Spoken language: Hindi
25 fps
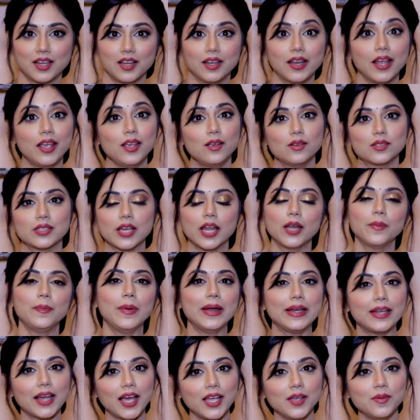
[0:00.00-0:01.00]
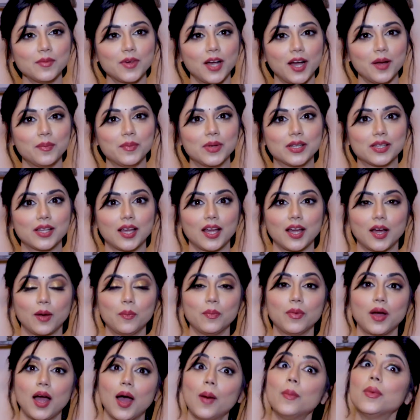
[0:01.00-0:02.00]
नहीं सेट पे टाइम कहाँ मिलता है
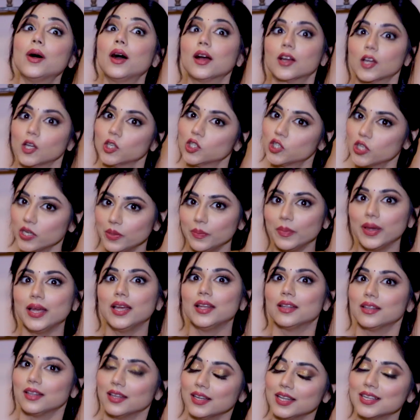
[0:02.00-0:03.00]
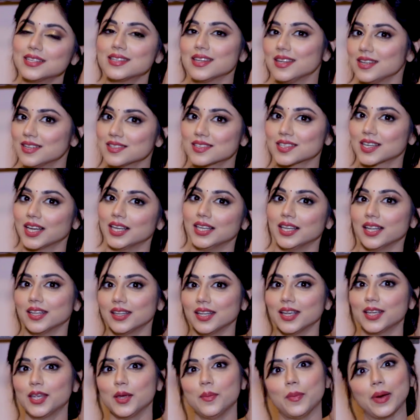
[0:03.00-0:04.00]
हम हम किचन में इतने सीन्स कर
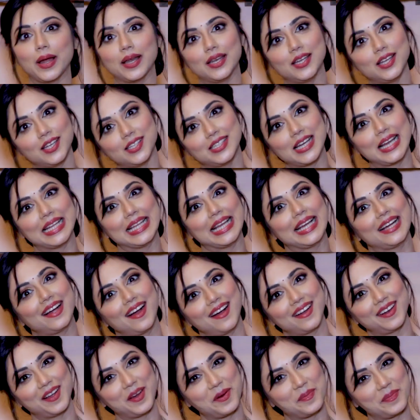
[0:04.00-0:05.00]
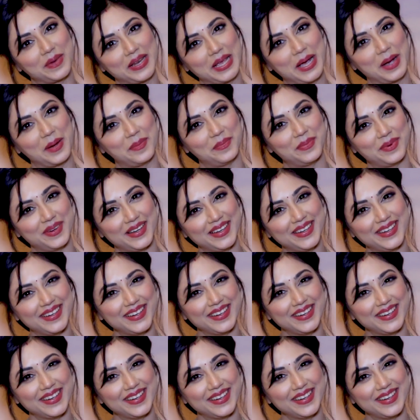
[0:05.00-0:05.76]
लेते हैं कि बन ही जाता है खाना अपने आप